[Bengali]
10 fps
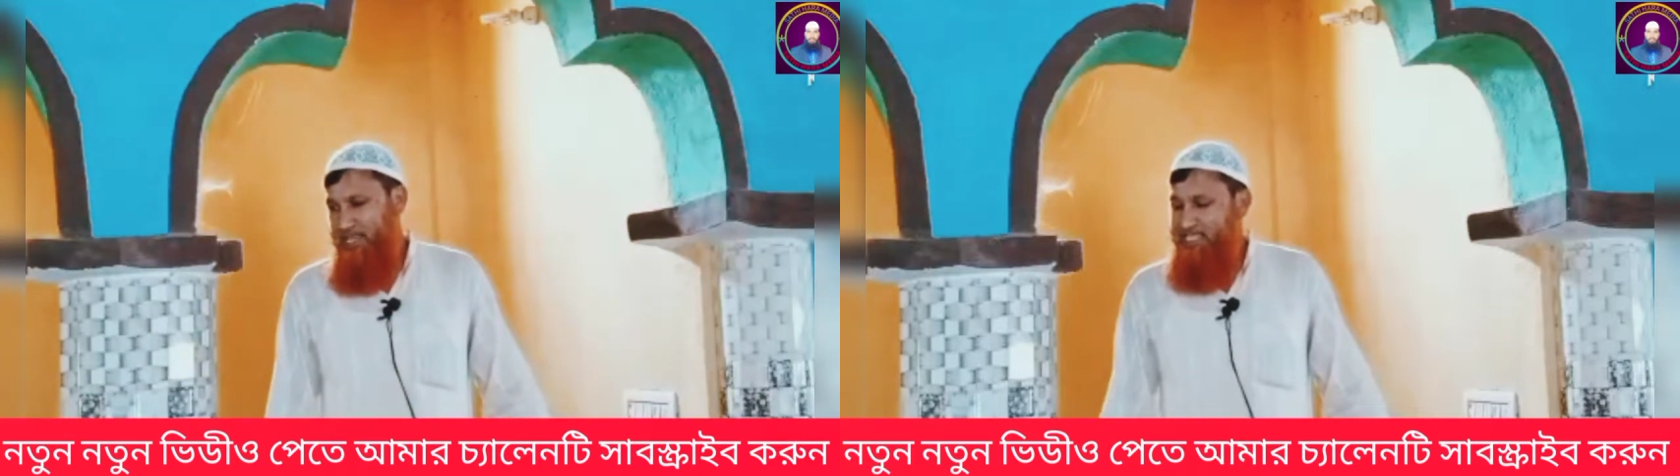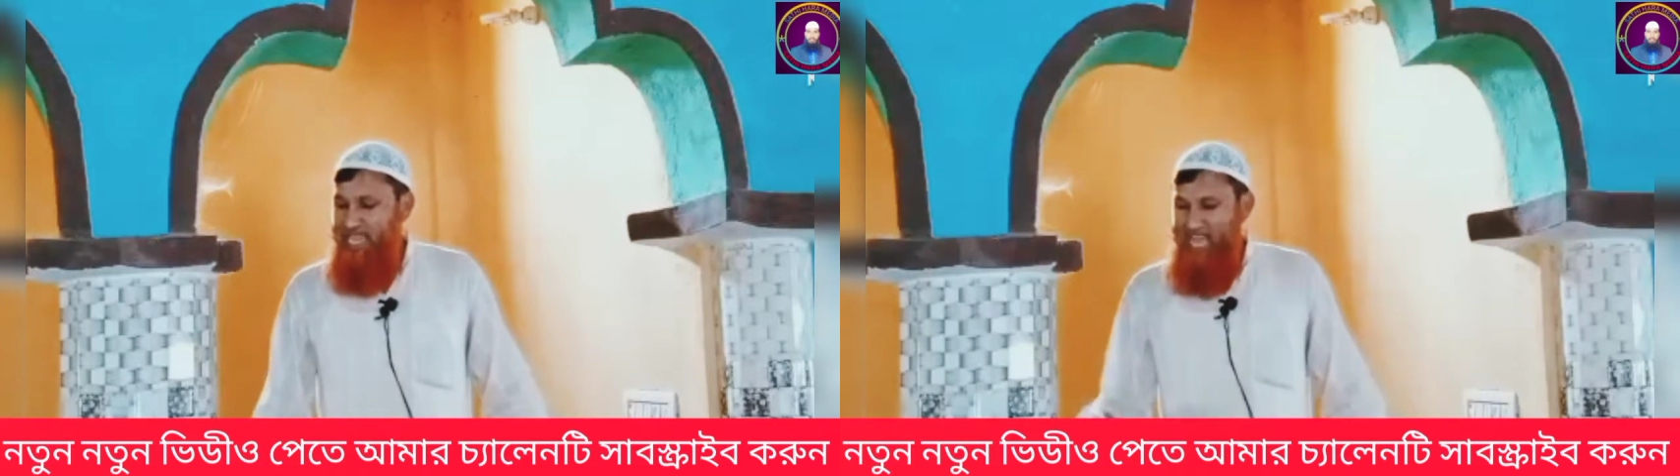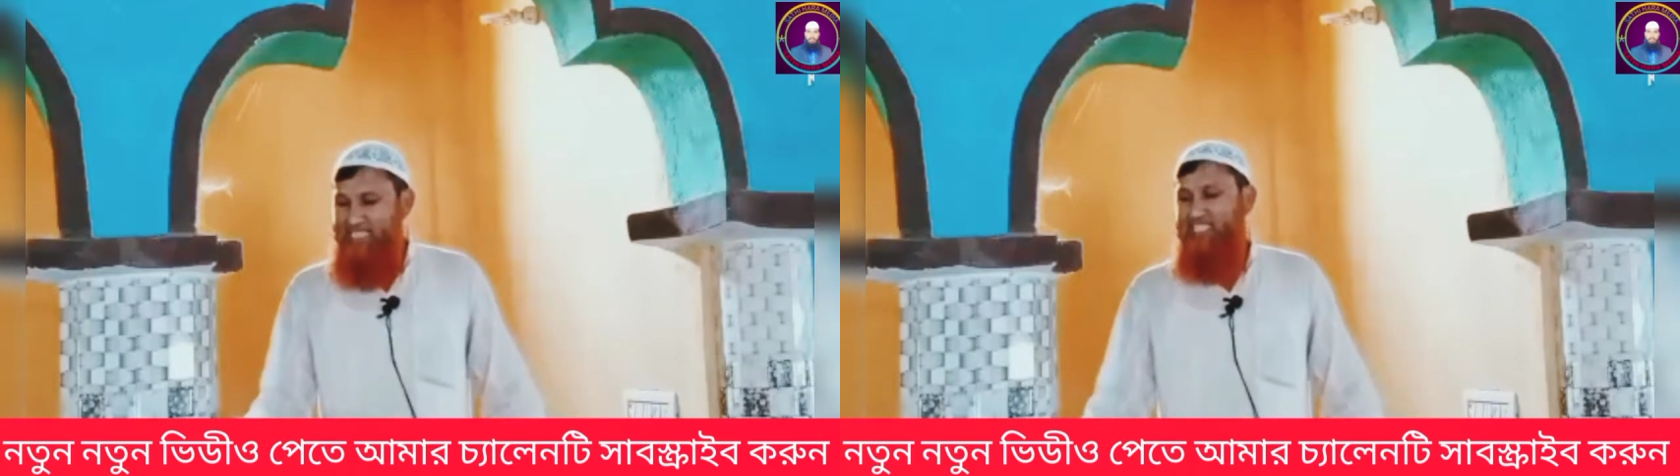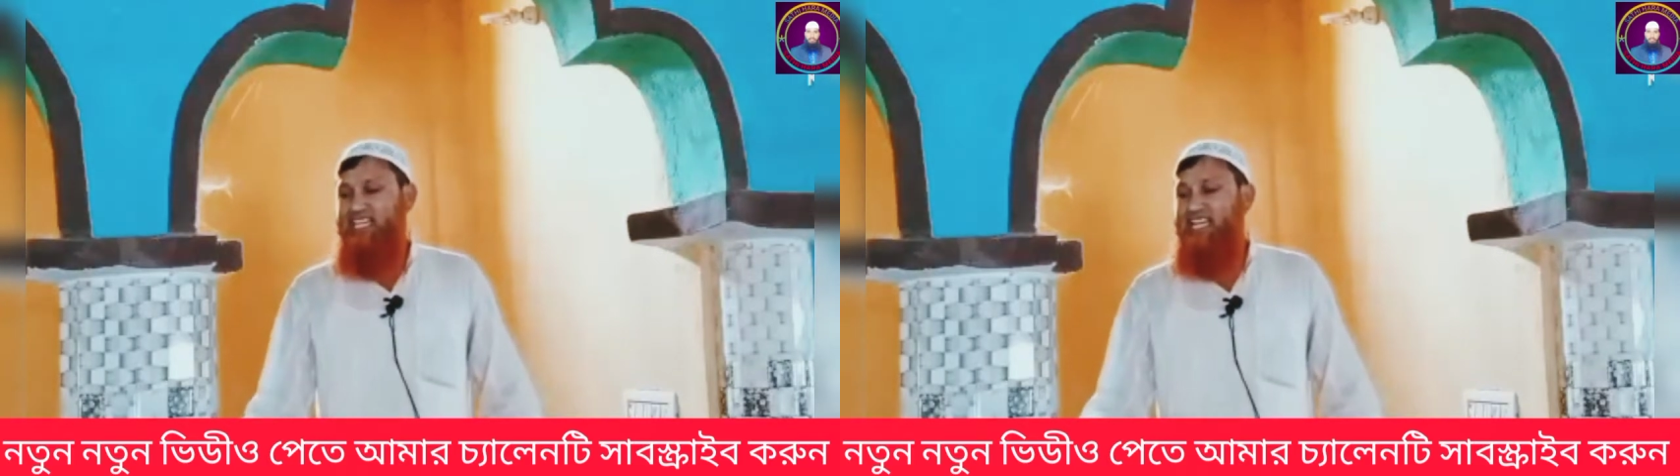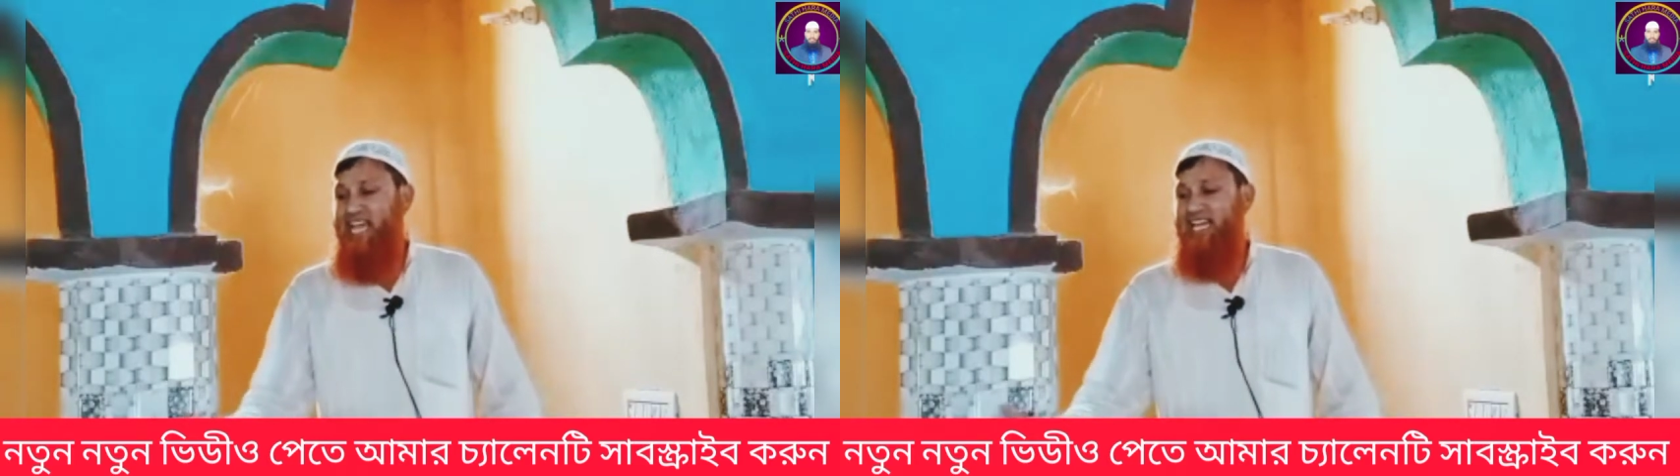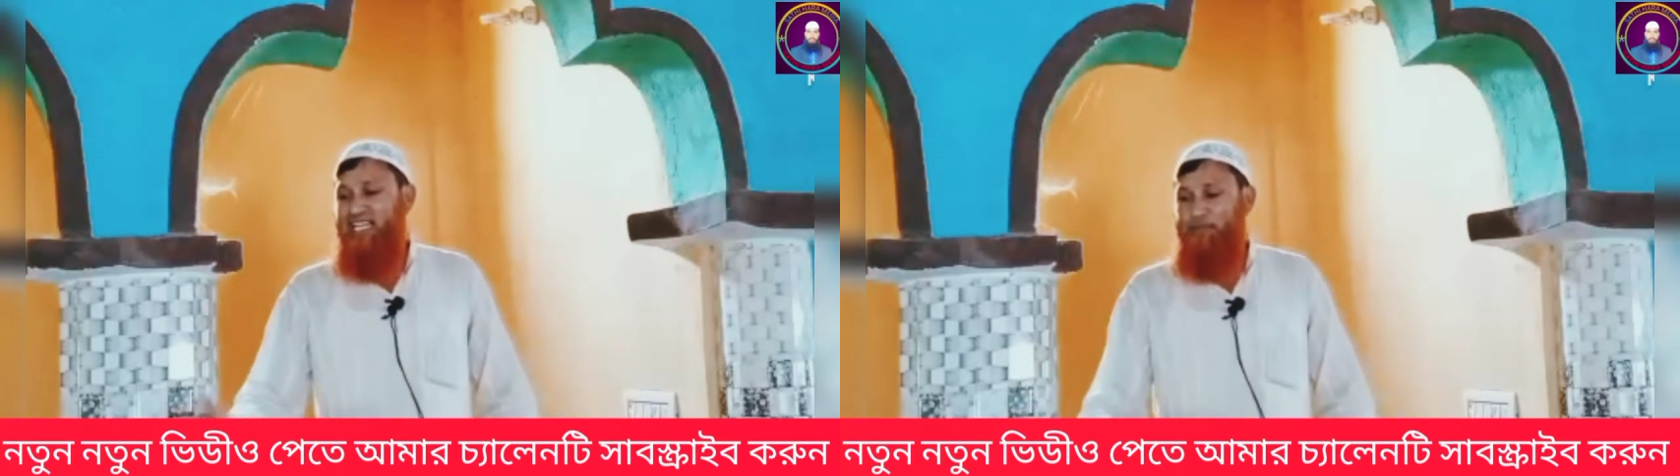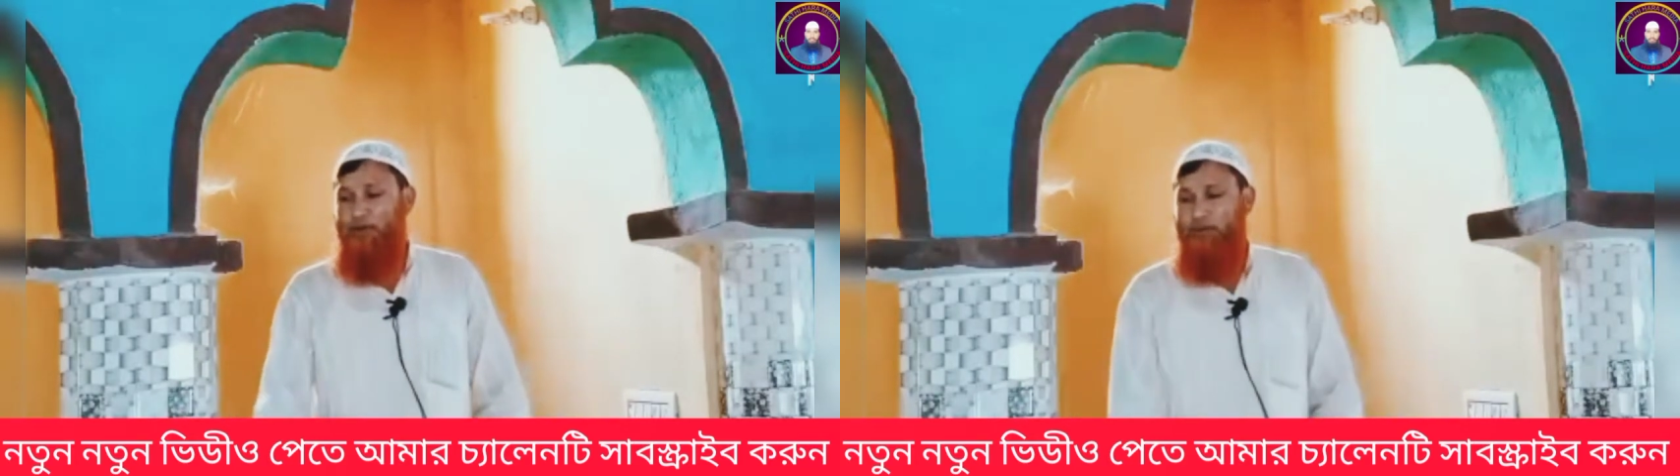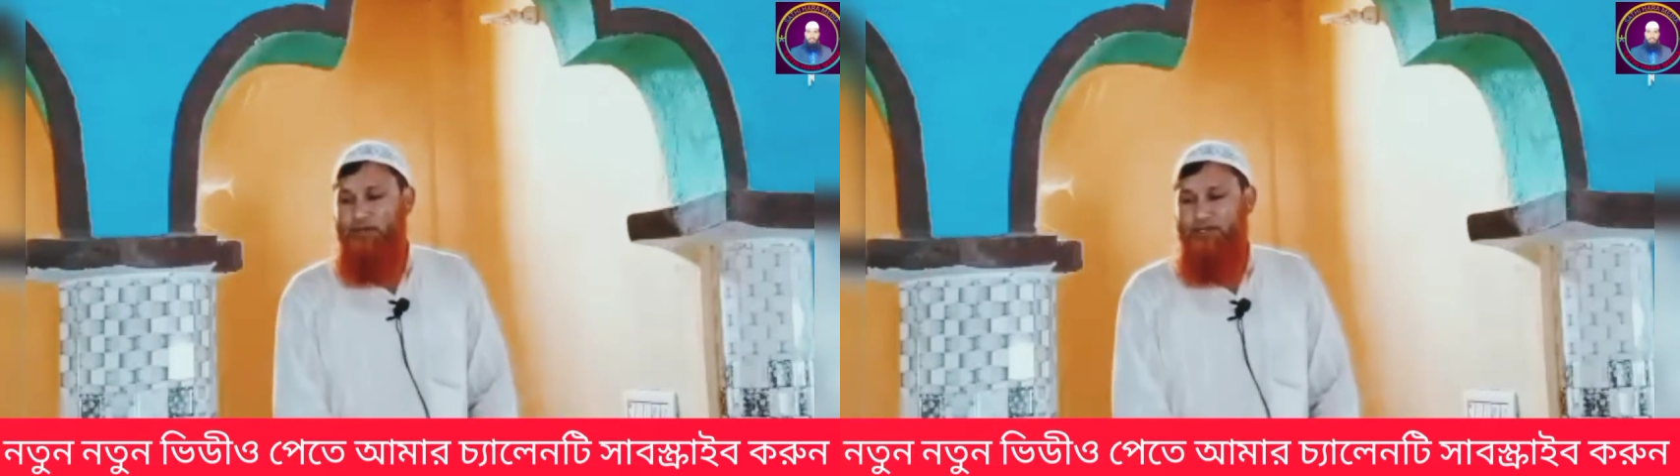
যে আজকে না কালকে পড়বো